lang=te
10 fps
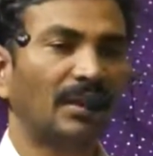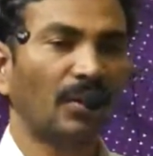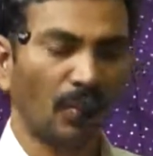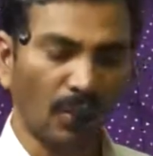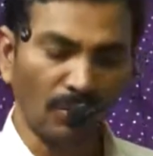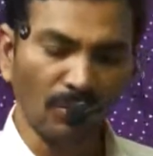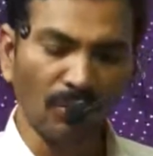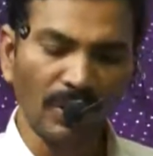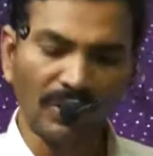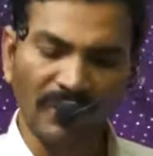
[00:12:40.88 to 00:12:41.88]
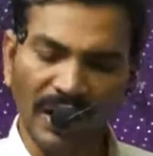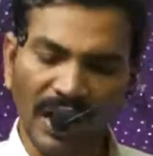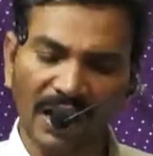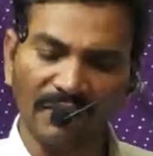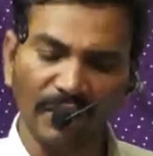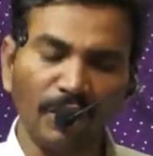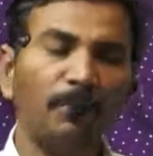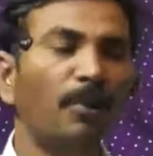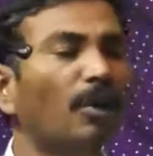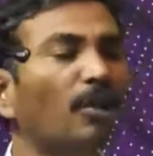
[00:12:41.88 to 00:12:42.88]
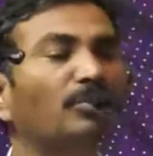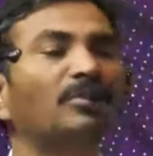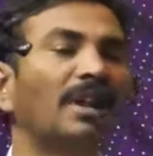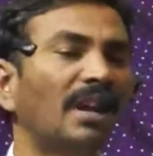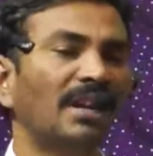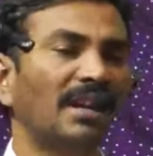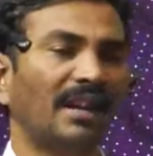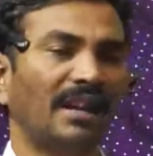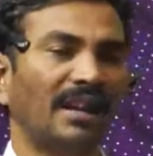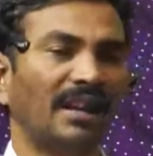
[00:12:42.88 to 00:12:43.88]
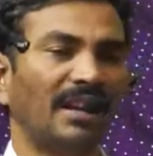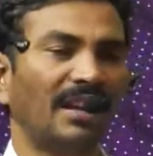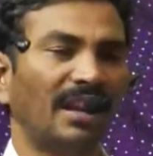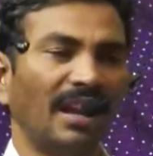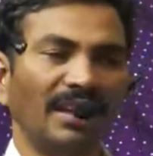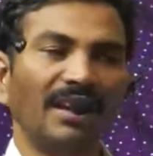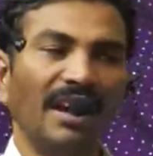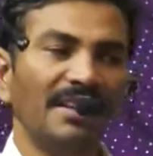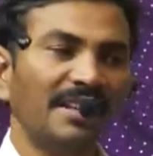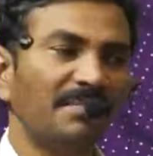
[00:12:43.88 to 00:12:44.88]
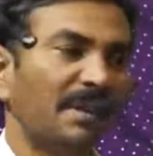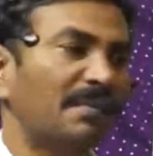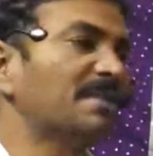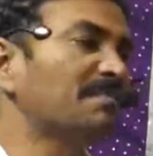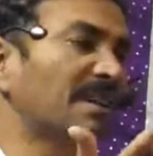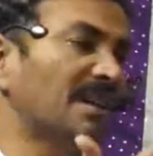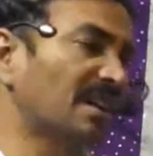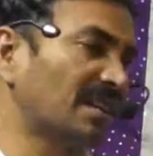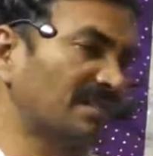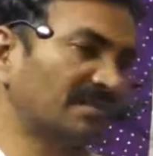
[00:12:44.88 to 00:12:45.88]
లోకంలోనికి వెళ్ళాలని వెళ్ళిపోగలుగుతున్నానంటే నేను ఆయన చేత ప్రేమించబడ్డం లేదు